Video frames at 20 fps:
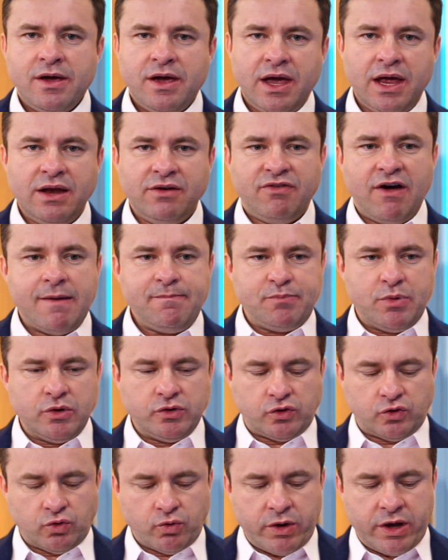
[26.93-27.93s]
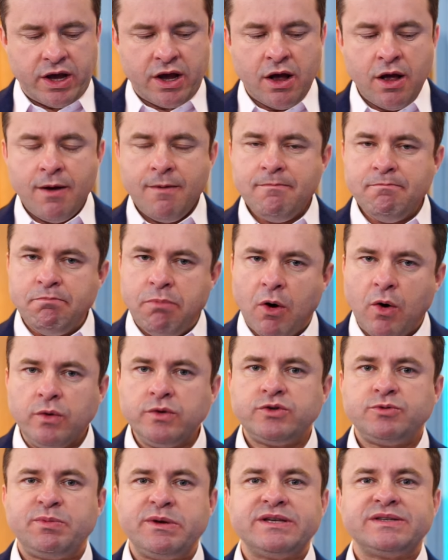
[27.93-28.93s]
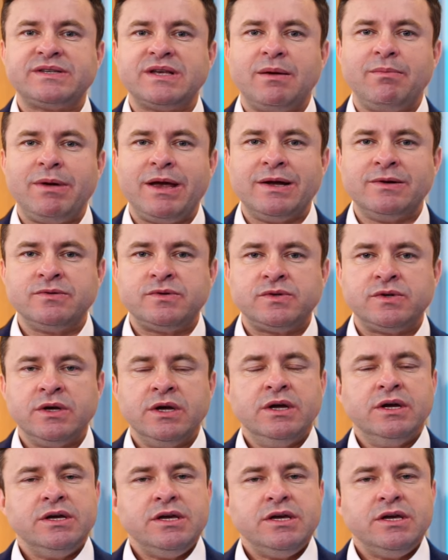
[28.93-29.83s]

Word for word: ele vai possuir bons pensamentos